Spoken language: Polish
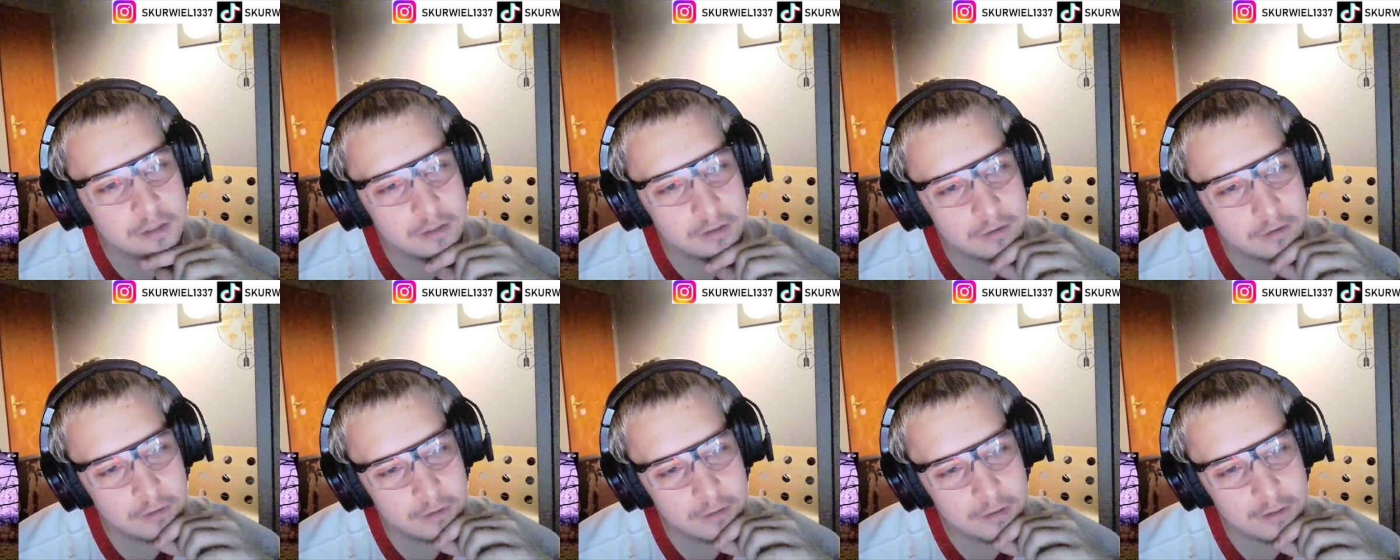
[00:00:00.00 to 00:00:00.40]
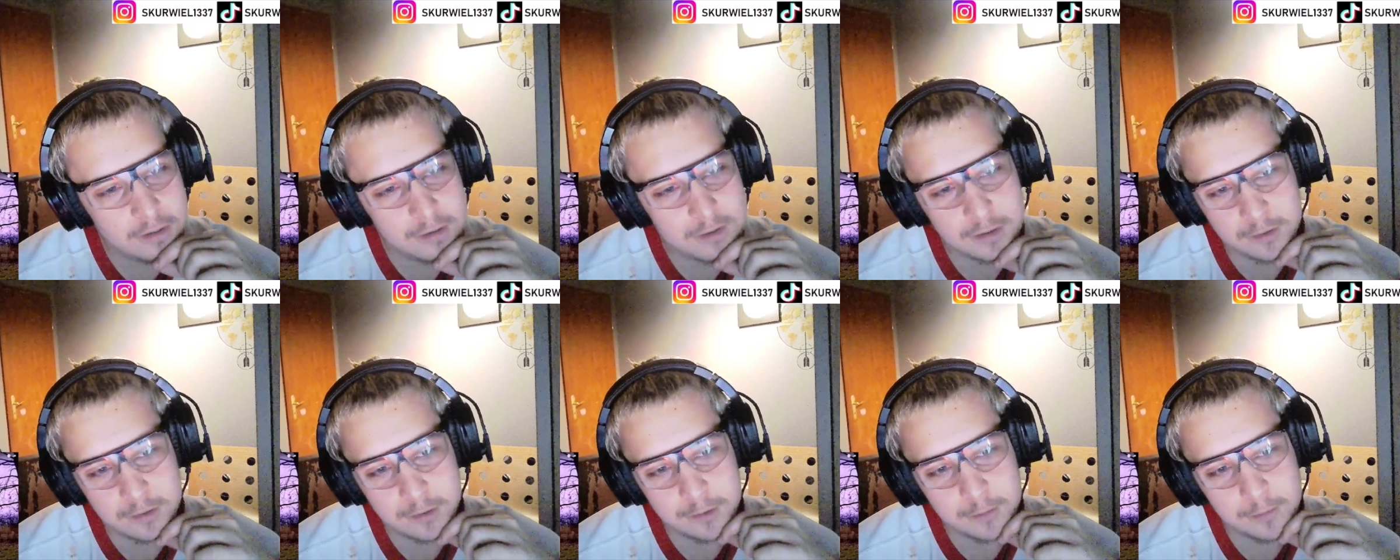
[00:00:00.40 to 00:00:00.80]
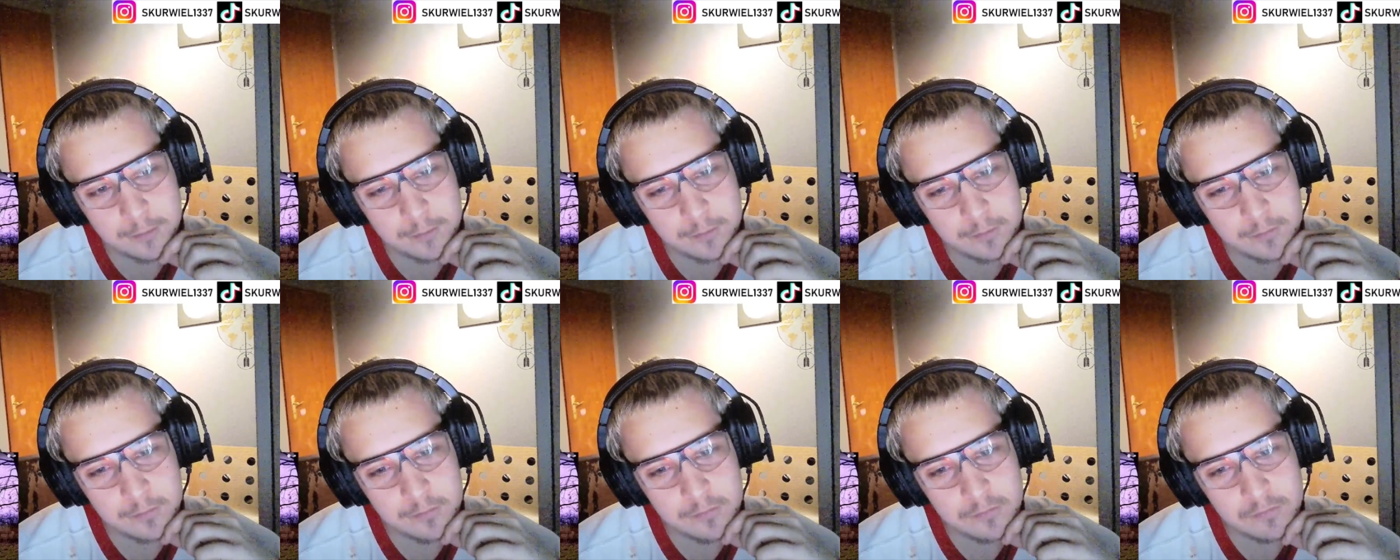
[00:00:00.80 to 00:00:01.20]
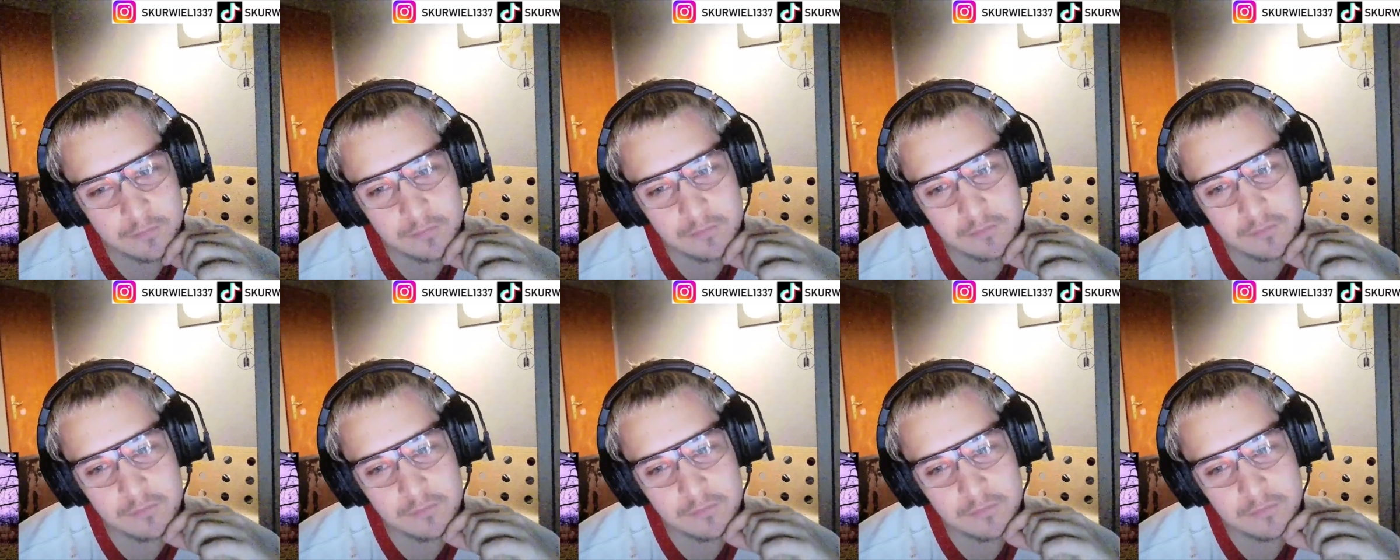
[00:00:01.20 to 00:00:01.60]
No i co?
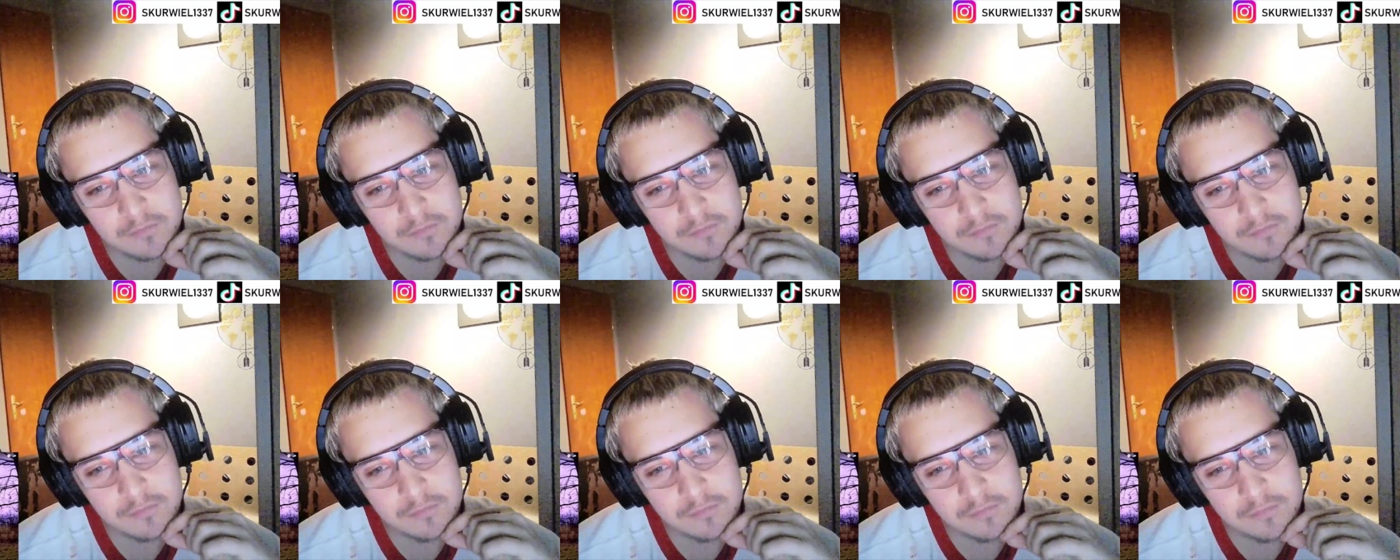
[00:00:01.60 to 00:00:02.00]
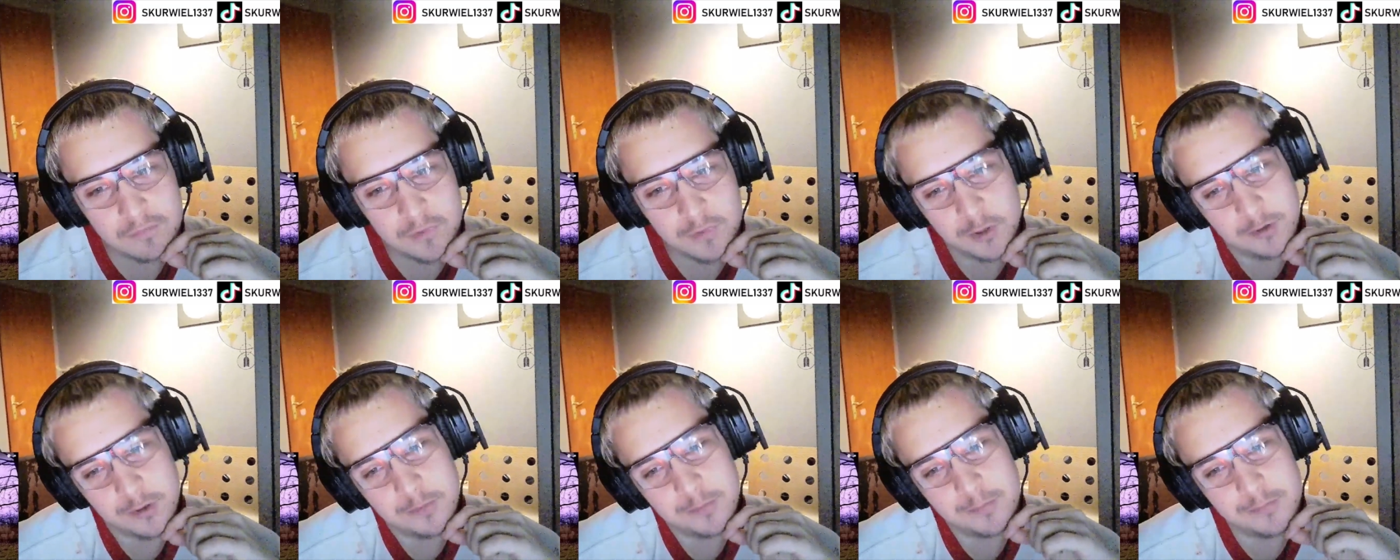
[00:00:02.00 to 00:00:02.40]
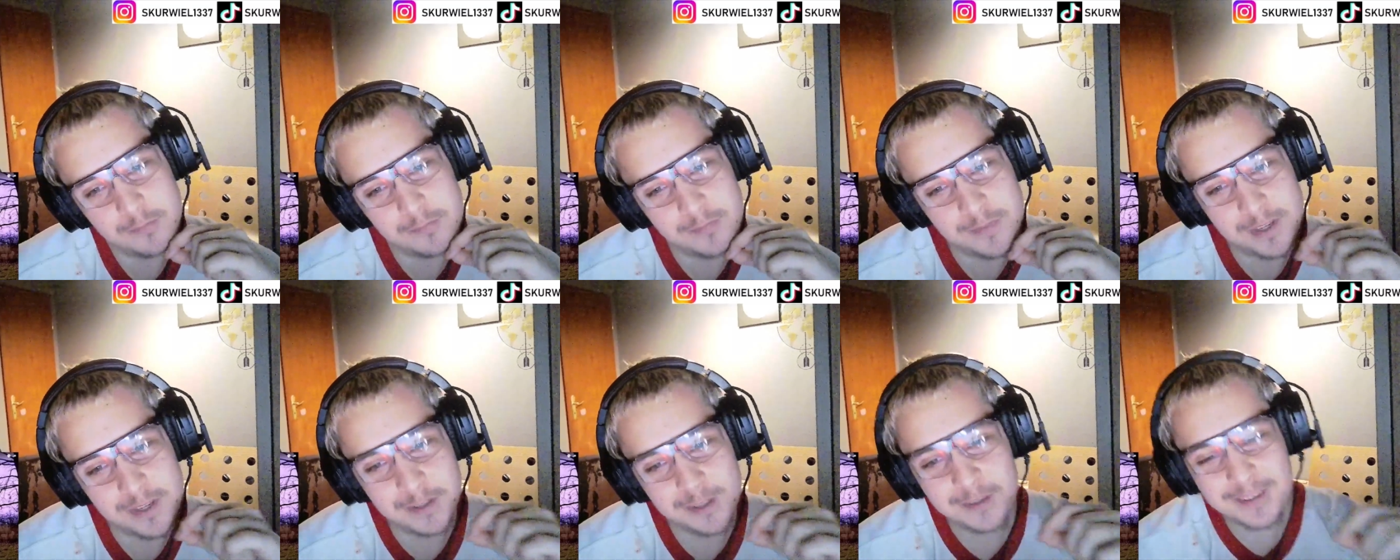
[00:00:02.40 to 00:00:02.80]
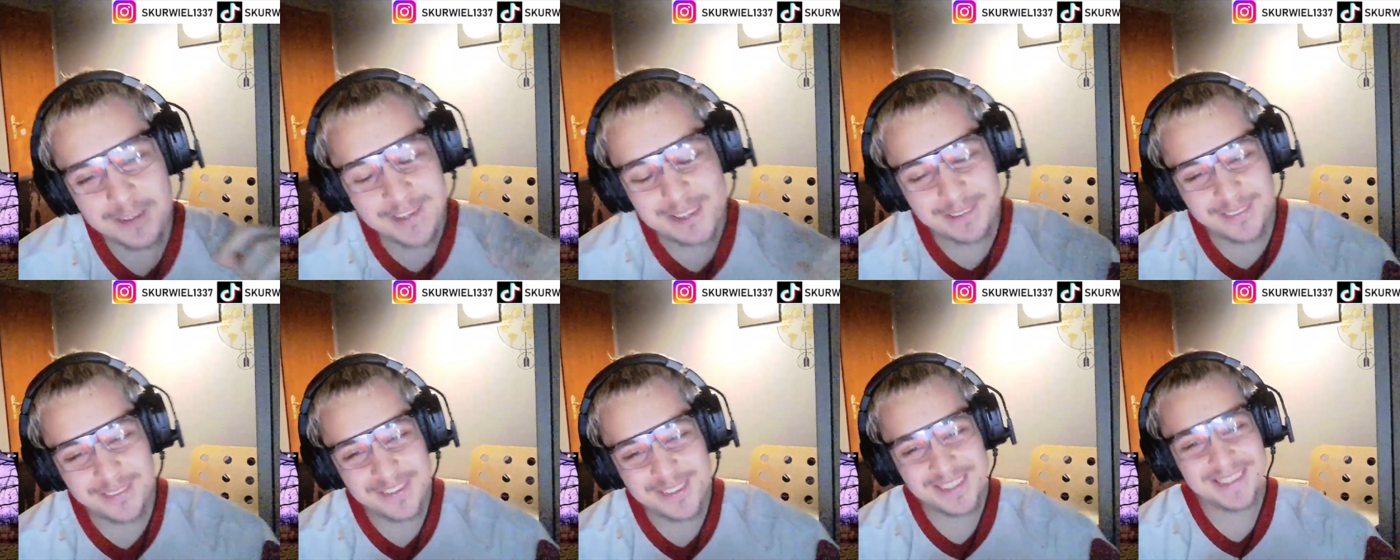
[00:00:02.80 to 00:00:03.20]
Mm, to
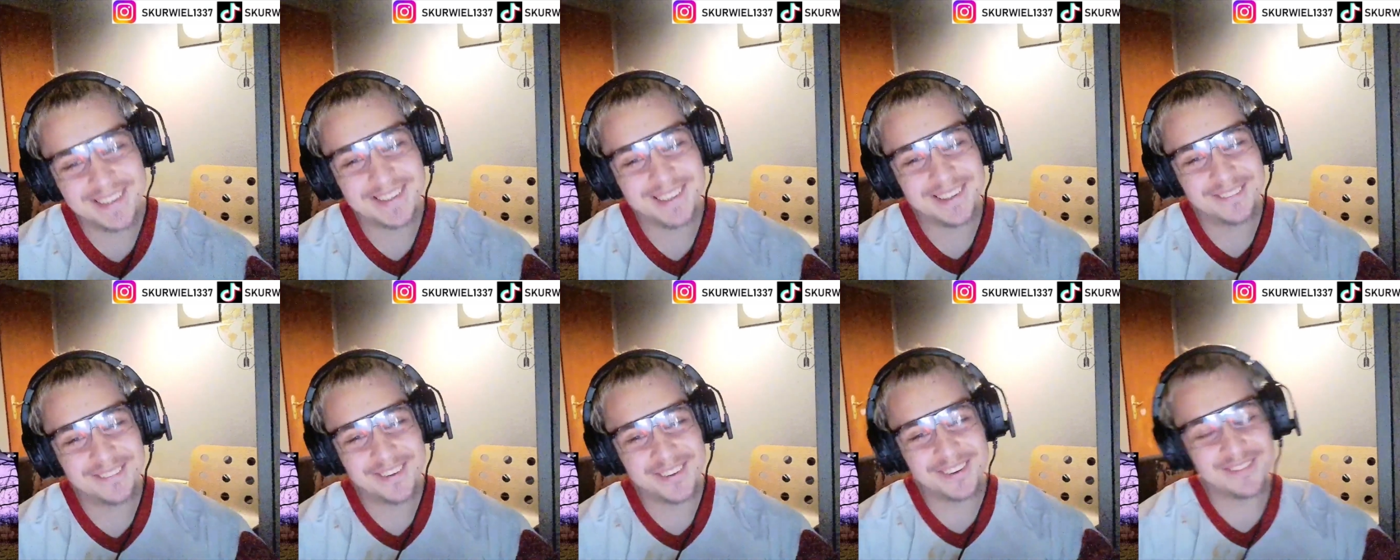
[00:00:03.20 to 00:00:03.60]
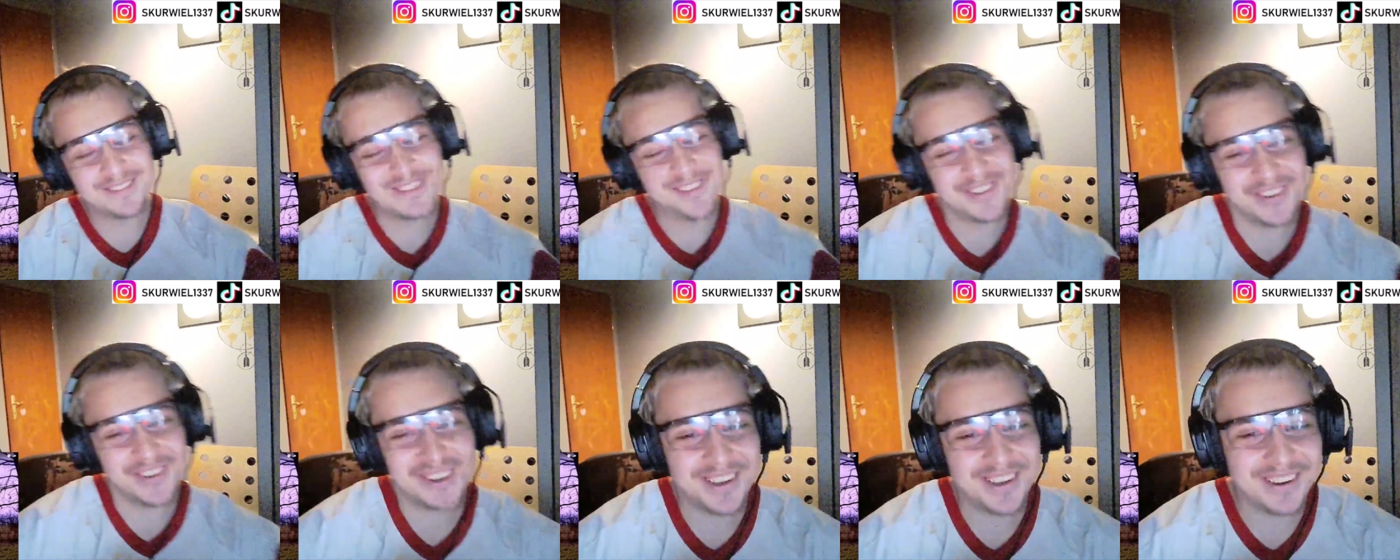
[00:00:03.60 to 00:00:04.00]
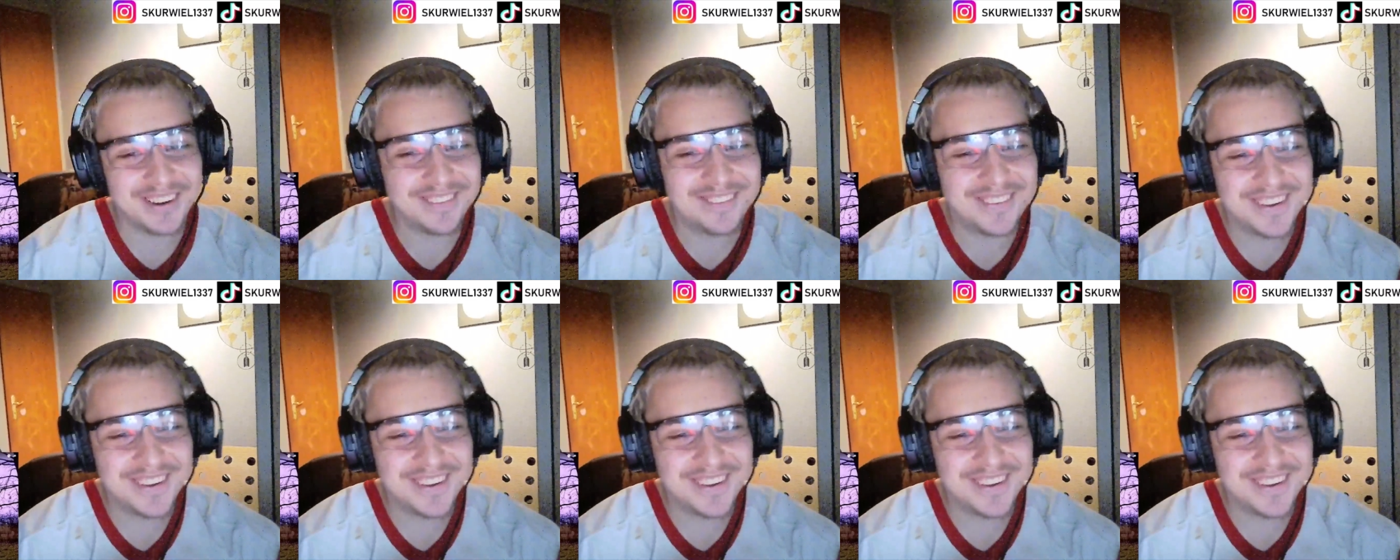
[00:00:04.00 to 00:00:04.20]
za, bycie dobrym człowiekiem.